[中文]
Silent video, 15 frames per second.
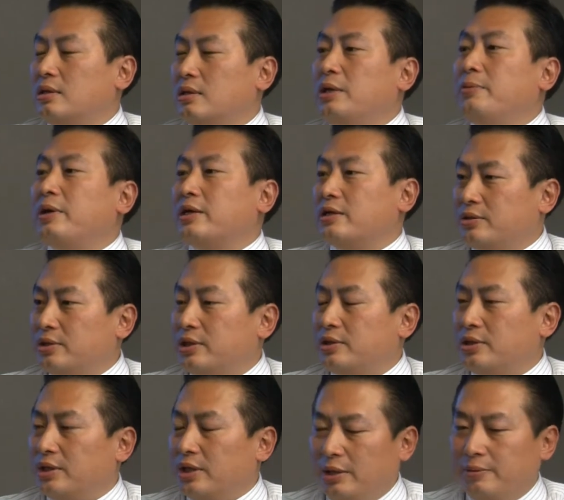啊，一百个，对
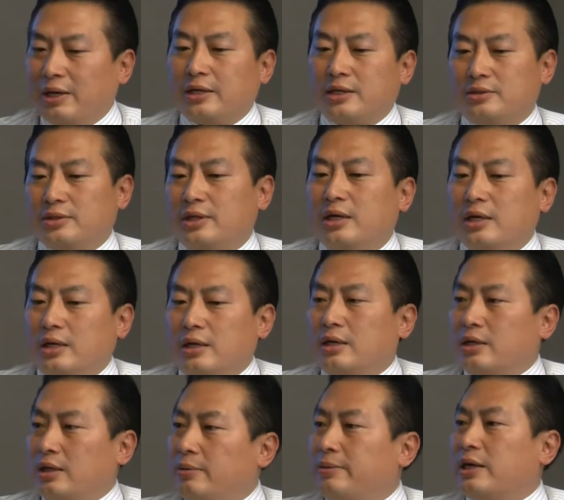对对，一百个，对。
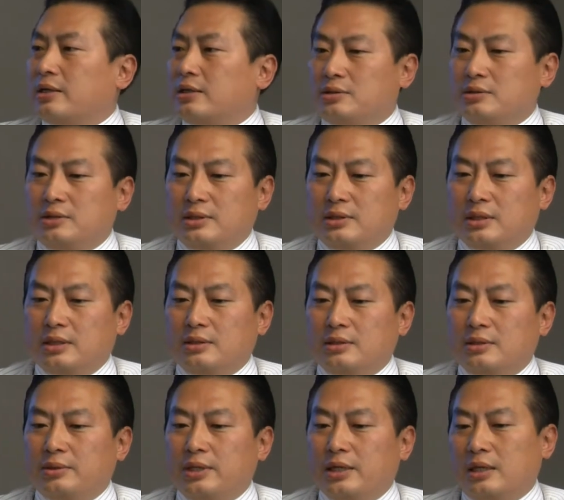一百个投资人，
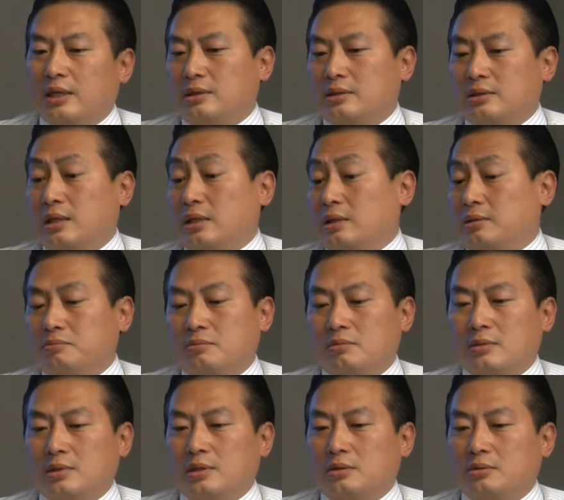对不对？好，那
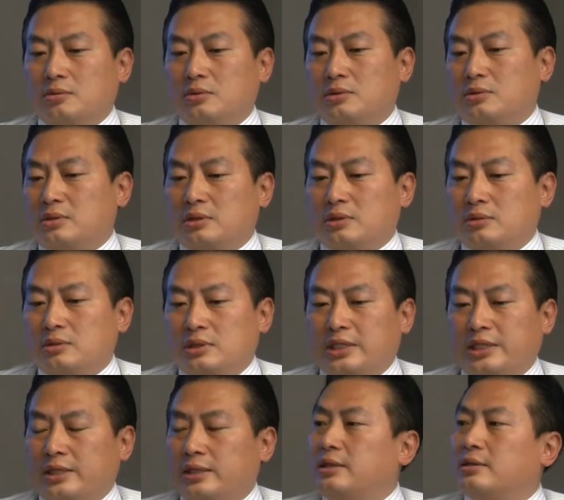我
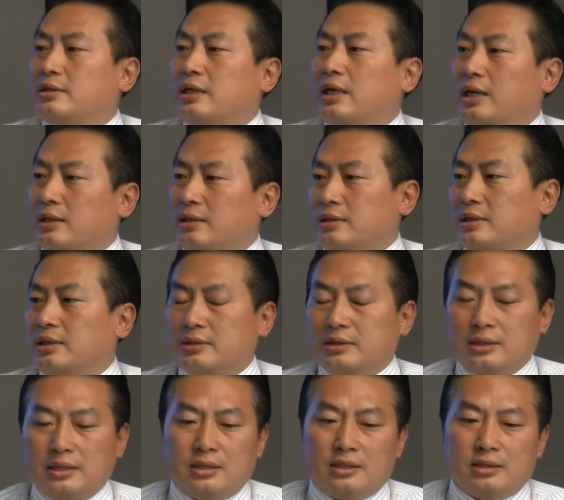写的很大，OK。
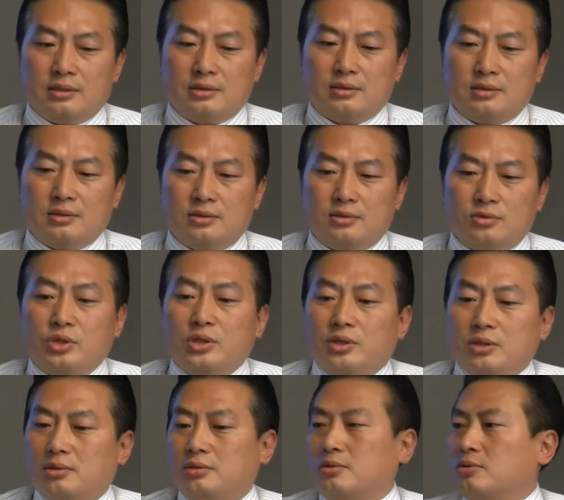那最
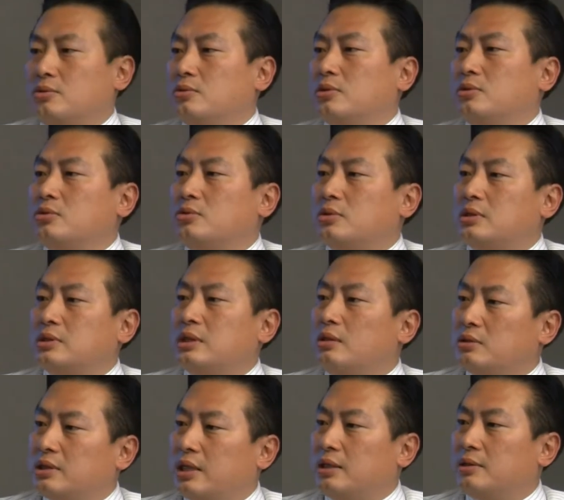后我如果
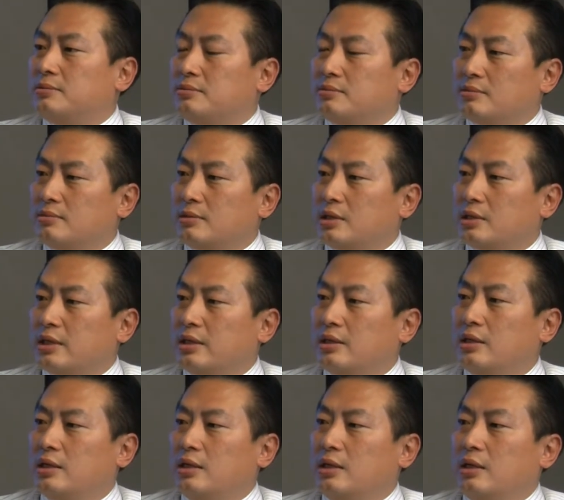招
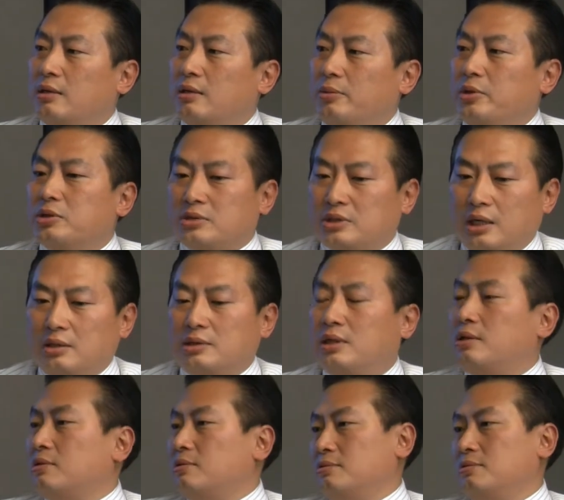商，OK，没有招
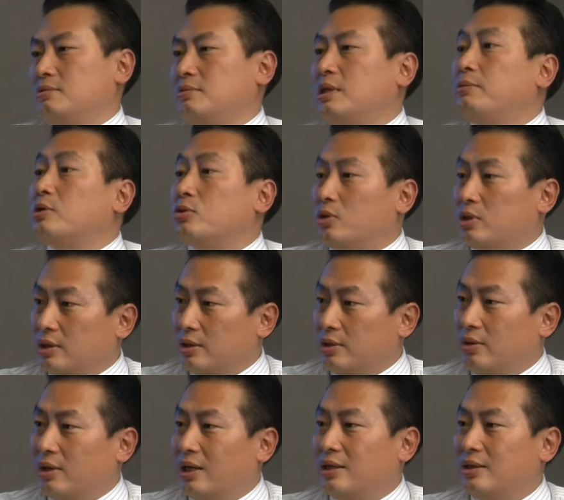到那么多个
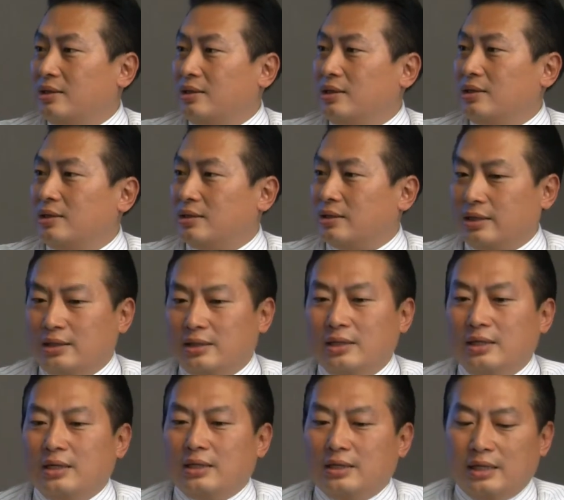的话，OK。
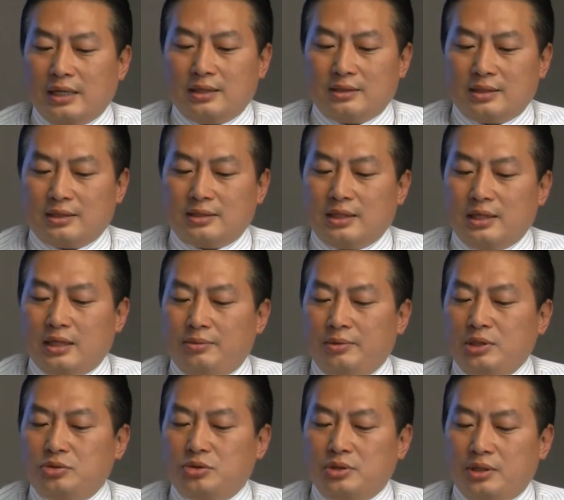那这个在移
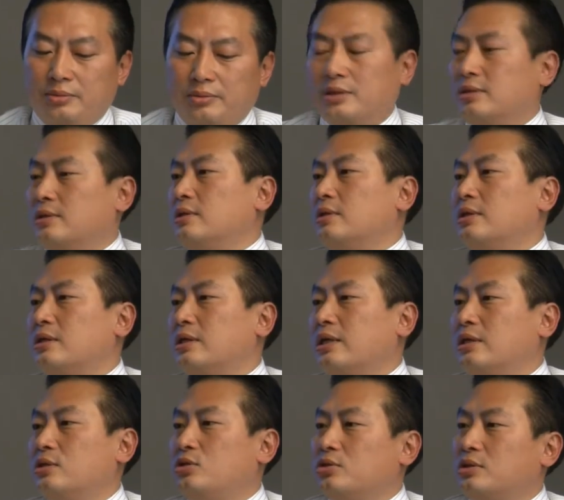民局里
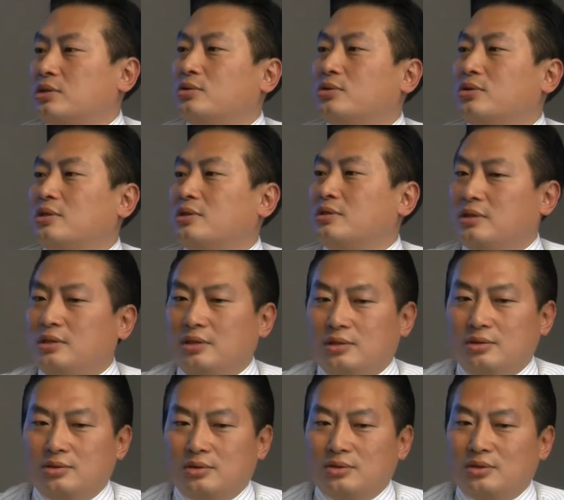面，OK，就是说你